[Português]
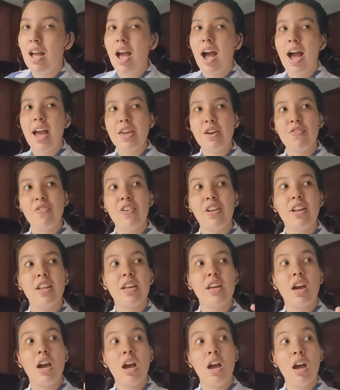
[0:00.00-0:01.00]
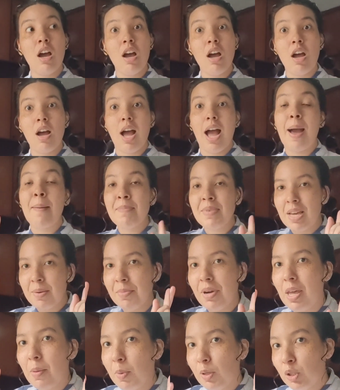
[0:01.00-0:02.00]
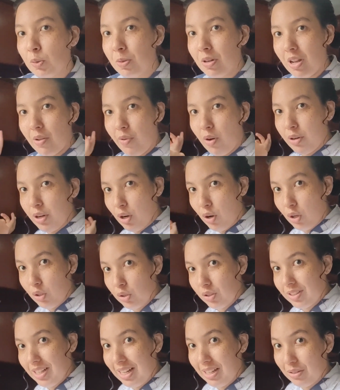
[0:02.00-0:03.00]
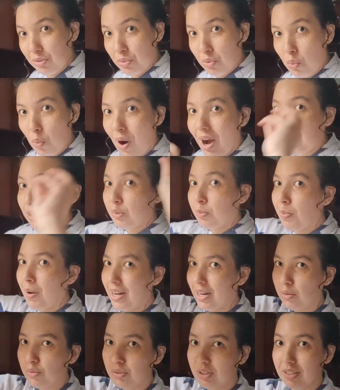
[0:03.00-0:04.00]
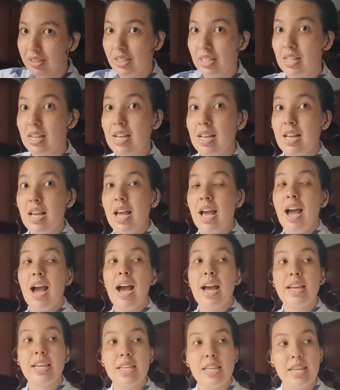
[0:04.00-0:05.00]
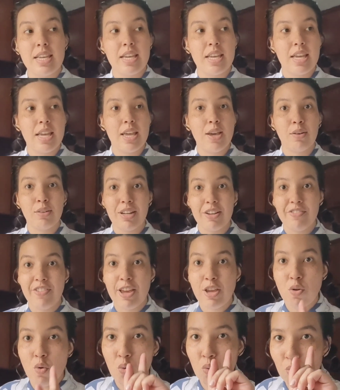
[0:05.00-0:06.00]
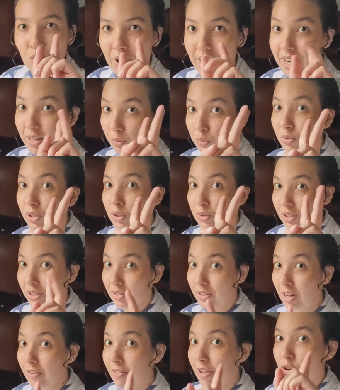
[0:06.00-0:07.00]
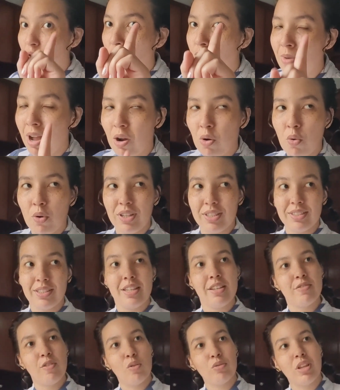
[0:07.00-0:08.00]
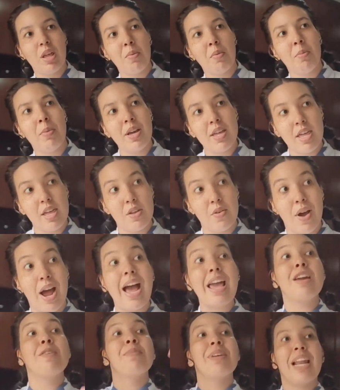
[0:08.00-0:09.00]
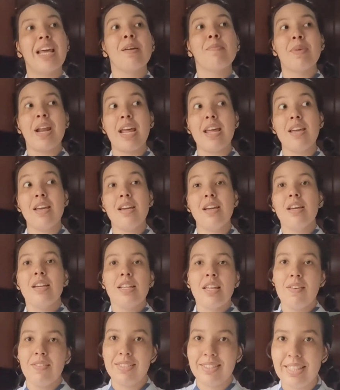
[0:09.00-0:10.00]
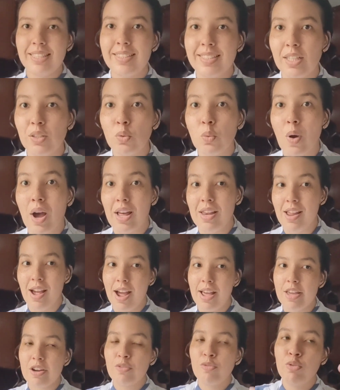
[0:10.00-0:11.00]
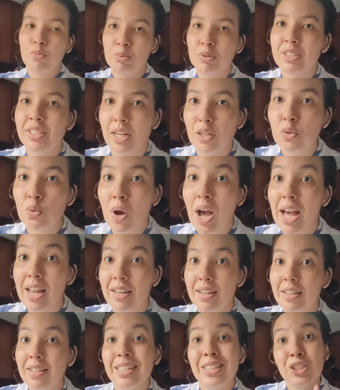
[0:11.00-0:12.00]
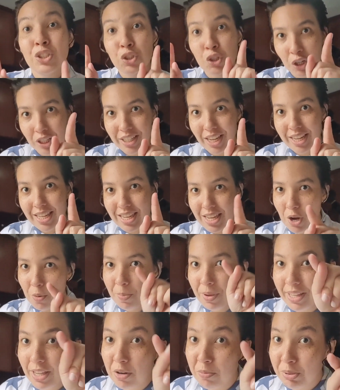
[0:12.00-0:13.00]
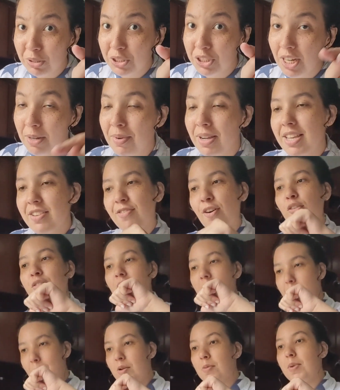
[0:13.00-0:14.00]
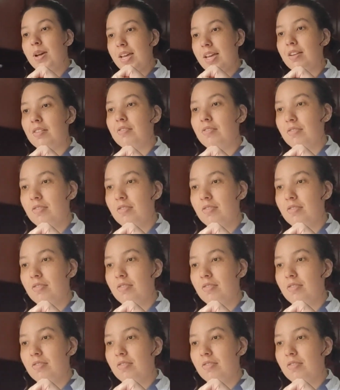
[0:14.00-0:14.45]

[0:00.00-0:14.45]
Aí eu falei, ah, a minha mãe pediu pra levar o um negócio da, do quarto para a cozinha. Aí eu levei um, eram duas coisas, eu levei uma coisa e voltei pro banheiro. Aí eu me lembrei que eu esqueci a toalha. Aí eu fui buscar a toalha. Só que aí eu peguei o pijama e voltei para o banheiro.